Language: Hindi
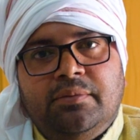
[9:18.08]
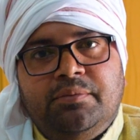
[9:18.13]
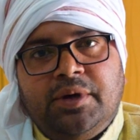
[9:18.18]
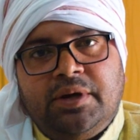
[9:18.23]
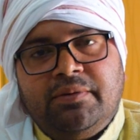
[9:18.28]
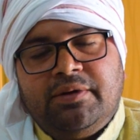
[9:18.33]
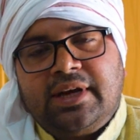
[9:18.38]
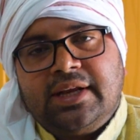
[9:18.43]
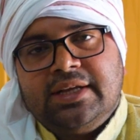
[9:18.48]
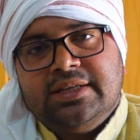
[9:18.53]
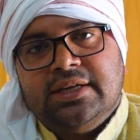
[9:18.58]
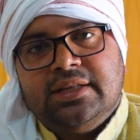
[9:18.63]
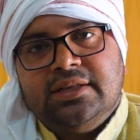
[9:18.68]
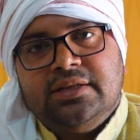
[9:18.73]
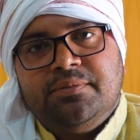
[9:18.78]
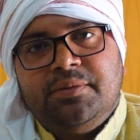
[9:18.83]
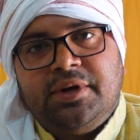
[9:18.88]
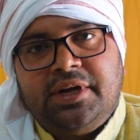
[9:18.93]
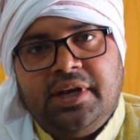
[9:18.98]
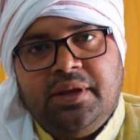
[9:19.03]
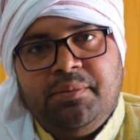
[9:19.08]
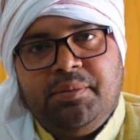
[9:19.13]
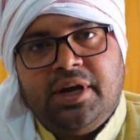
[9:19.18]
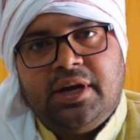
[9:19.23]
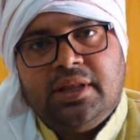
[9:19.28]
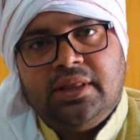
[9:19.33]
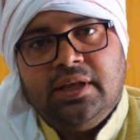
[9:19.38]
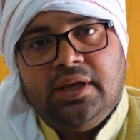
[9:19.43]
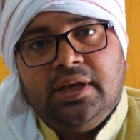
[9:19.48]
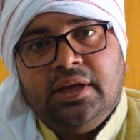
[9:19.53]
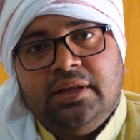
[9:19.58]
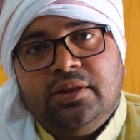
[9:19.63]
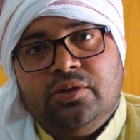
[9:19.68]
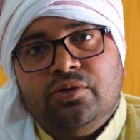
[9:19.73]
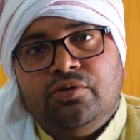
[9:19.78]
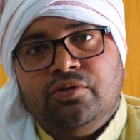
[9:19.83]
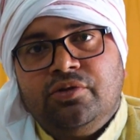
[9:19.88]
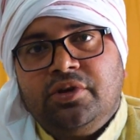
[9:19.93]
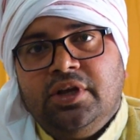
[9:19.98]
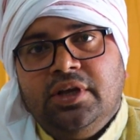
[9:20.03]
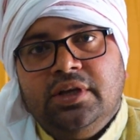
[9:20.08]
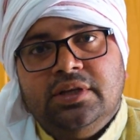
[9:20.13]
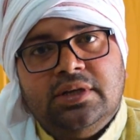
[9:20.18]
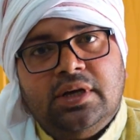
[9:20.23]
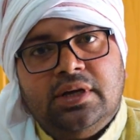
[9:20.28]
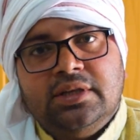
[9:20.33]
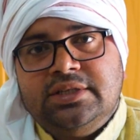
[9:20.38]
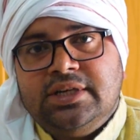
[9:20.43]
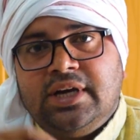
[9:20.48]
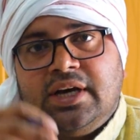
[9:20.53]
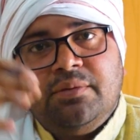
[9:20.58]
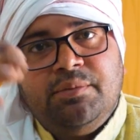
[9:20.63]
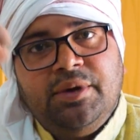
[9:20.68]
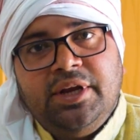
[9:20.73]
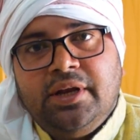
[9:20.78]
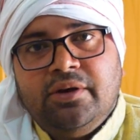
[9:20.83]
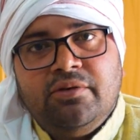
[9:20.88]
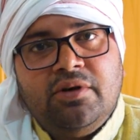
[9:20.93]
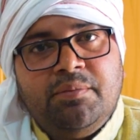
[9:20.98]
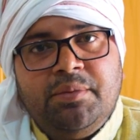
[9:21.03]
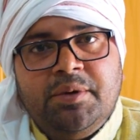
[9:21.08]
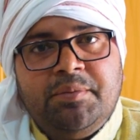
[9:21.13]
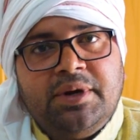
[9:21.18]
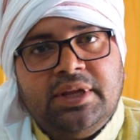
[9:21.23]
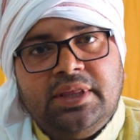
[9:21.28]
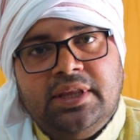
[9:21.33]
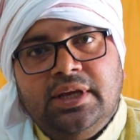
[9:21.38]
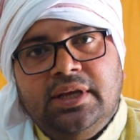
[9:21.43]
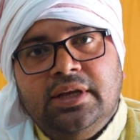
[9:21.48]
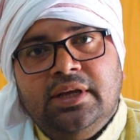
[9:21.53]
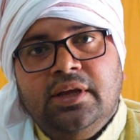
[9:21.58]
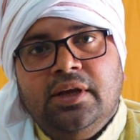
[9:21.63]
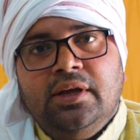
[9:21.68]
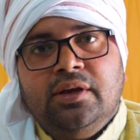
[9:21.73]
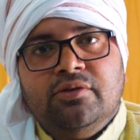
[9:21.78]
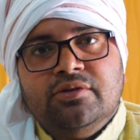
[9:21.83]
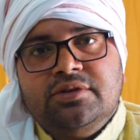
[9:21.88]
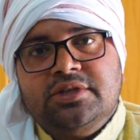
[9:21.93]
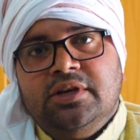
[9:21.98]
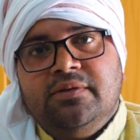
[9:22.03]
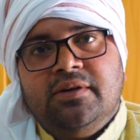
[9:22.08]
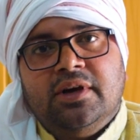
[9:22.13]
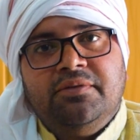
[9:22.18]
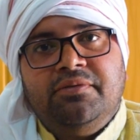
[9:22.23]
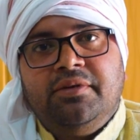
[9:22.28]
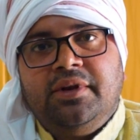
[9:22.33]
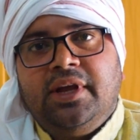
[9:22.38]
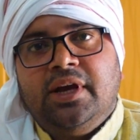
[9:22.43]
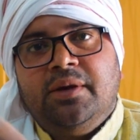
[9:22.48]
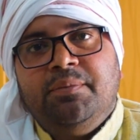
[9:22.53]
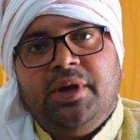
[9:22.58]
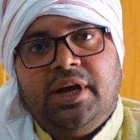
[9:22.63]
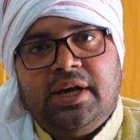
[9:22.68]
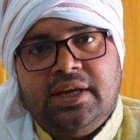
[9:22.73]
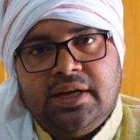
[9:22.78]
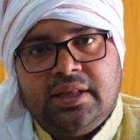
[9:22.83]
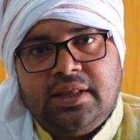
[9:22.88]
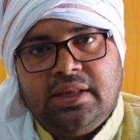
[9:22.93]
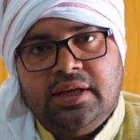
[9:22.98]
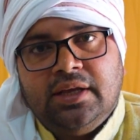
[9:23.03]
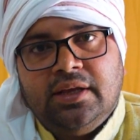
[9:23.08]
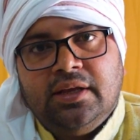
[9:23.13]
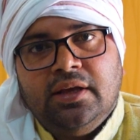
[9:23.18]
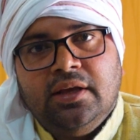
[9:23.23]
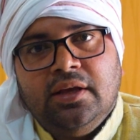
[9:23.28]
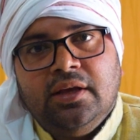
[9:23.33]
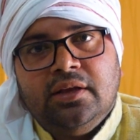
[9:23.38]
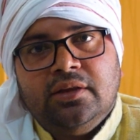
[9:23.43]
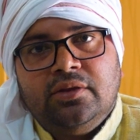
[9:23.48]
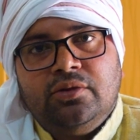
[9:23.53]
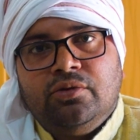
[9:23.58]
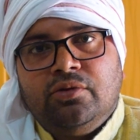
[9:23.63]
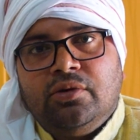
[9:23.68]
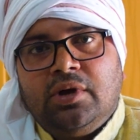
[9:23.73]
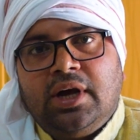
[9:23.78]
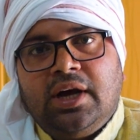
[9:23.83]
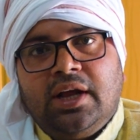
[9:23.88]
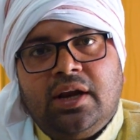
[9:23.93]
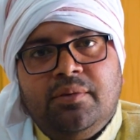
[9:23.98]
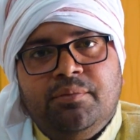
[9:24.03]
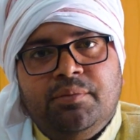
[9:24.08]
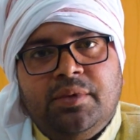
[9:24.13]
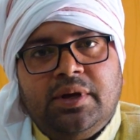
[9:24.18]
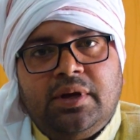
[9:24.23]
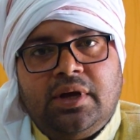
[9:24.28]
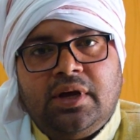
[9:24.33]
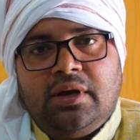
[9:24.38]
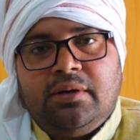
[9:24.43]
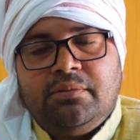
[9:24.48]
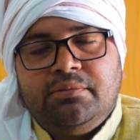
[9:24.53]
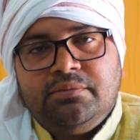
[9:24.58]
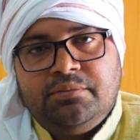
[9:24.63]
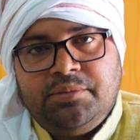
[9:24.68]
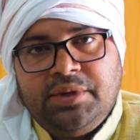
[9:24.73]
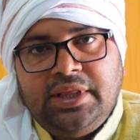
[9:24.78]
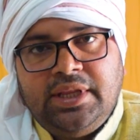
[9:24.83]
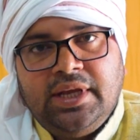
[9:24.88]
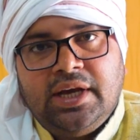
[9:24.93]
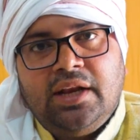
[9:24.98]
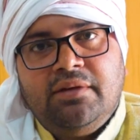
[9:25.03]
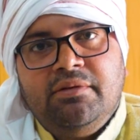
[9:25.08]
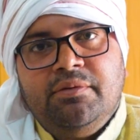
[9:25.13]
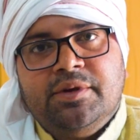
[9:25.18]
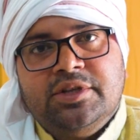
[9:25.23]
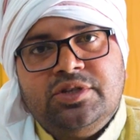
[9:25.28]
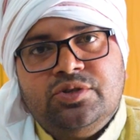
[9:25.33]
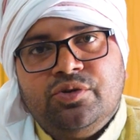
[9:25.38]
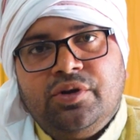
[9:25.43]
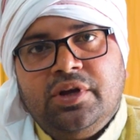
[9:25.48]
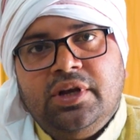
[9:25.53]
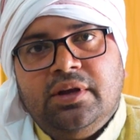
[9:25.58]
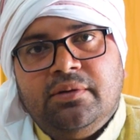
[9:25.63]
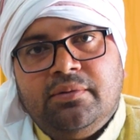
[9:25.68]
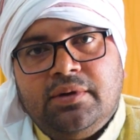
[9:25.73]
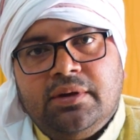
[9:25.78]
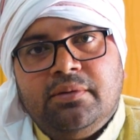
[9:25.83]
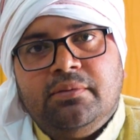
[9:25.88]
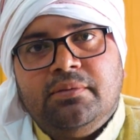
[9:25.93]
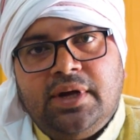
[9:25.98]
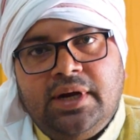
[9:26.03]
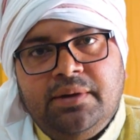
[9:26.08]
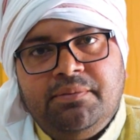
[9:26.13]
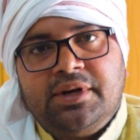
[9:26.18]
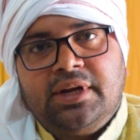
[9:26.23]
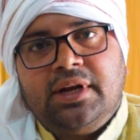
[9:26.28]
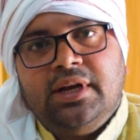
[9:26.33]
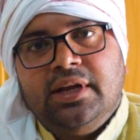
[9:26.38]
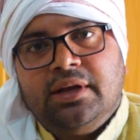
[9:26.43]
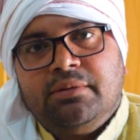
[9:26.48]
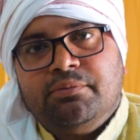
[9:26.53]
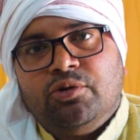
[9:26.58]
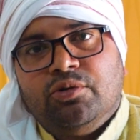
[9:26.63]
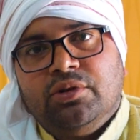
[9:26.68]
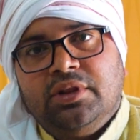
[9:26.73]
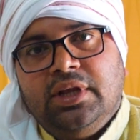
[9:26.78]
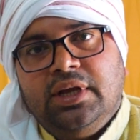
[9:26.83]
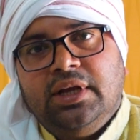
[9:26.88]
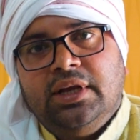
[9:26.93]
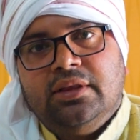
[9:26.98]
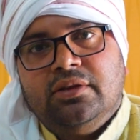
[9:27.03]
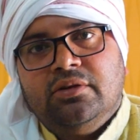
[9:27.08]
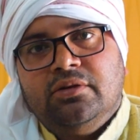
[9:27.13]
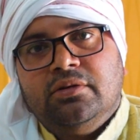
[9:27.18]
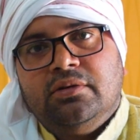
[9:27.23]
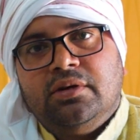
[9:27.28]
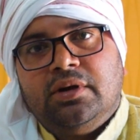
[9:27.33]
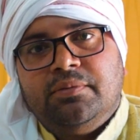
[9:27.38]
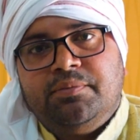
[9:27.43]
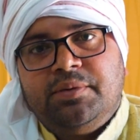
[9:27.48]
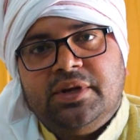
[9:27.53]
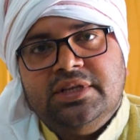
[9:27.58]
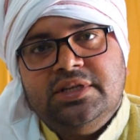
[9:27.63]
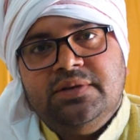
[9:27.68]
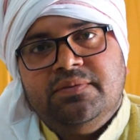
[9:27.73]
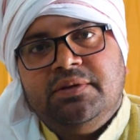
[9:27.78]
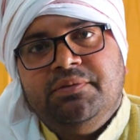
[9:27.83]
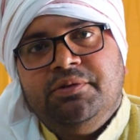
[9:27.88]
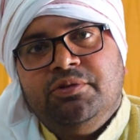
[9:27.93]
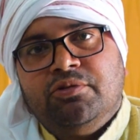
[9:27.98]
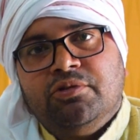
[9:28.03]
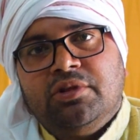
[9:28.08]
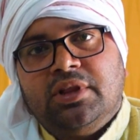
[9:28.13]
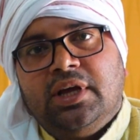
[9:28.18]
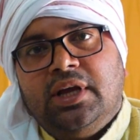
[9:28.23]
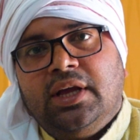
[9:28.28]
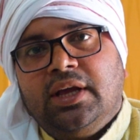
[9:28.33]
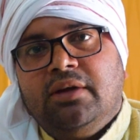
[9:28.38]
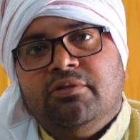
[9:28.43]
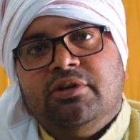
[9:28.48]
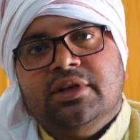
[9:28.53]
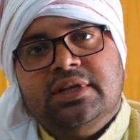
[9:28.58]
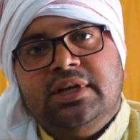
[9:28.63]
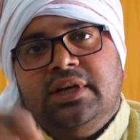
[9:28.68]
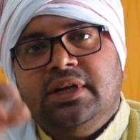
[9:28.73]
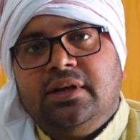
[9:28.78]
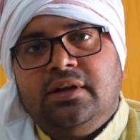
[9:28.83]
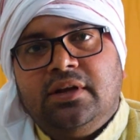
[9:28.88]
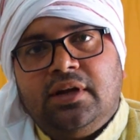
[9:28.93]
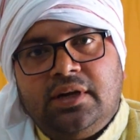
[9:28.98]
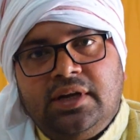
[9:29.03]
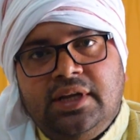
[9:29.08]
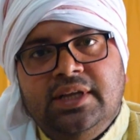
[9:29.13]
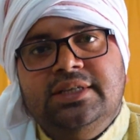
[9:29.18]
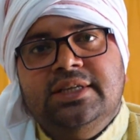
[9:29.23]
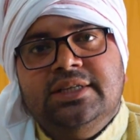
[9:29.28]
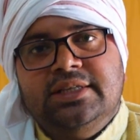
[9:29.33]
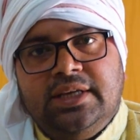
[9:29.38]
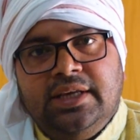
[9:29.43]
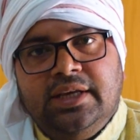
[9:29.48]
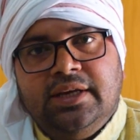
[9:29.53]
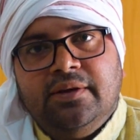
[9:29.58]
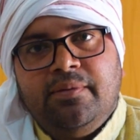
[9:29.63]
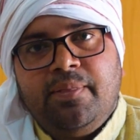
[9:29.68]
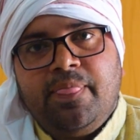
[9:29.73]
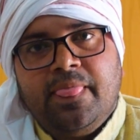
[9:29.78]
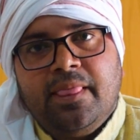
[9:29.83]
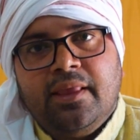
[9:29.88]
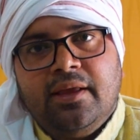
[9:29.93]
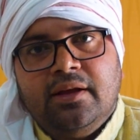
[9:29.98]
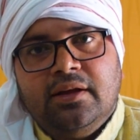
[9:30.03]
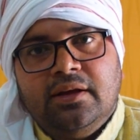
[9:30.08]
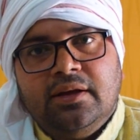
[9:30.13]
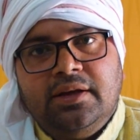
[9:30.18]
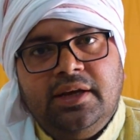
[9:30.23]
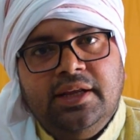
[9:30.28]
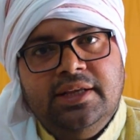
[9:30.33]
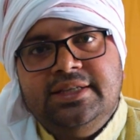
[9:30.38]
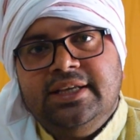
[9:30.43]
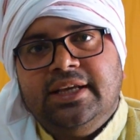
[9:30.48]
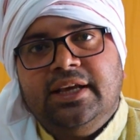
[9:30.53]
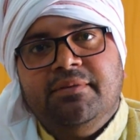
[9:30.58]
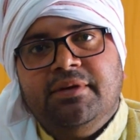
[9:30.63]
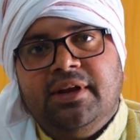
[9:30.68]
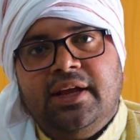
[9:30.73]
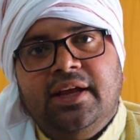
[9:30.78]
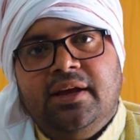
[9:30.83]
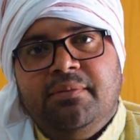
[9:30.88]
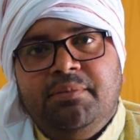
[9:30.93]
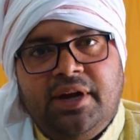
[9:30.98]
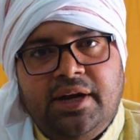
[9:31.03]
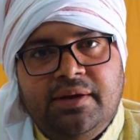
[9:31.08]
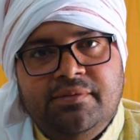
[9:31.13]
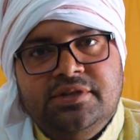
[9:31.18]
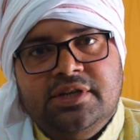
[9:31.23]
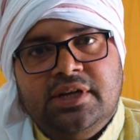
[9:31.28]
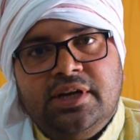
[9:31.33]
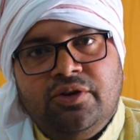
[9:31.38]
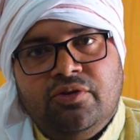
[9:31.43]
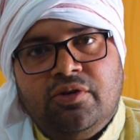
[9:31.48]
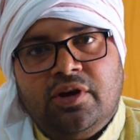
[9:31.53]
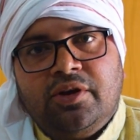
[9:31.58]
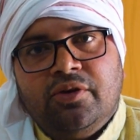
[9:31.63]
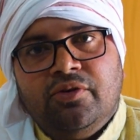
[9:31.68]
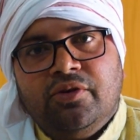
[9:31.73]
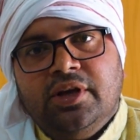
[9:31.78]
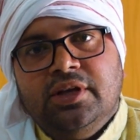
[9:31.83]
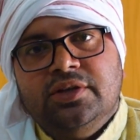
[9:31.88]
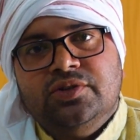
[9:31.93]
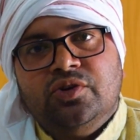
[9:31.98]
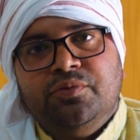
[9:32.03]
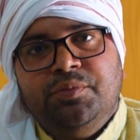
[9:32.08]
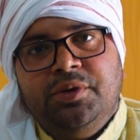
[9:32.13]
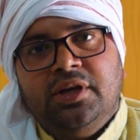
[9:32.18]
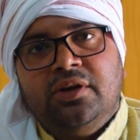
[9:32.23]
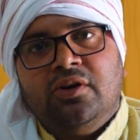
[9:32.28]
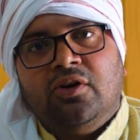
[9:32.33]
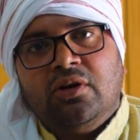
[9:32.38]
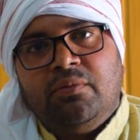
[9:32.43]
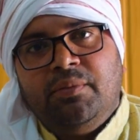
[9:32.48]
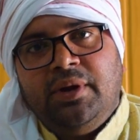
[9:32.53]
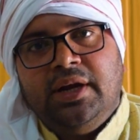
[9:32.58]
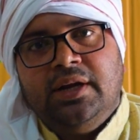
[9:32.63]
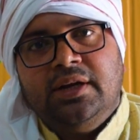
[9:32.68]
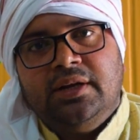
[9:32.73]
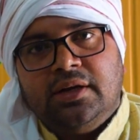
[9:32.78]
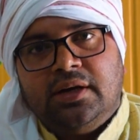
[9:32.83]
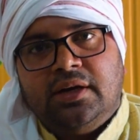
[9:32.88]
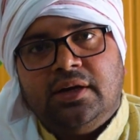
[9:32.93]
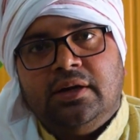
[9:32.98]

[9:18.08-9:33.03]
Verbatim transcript: परिवार के साथ जब भट्टे पे आते हैं तो उनकी चार महीने वहाँ पे पढ़ते हैं उसके बाद फिर यहाँ पे आ जाते हैं तो अगर हम विद्यालय में बच्चों के एडमिट के लिए बोलते हैं तो प्रिंसिपल भी बोलता है कि वहाँ की टी चाहिए टीसी के बिना यहाँ पे एडमिशन नहीं हुआ क्योंकि जो भी गवर्नमेंट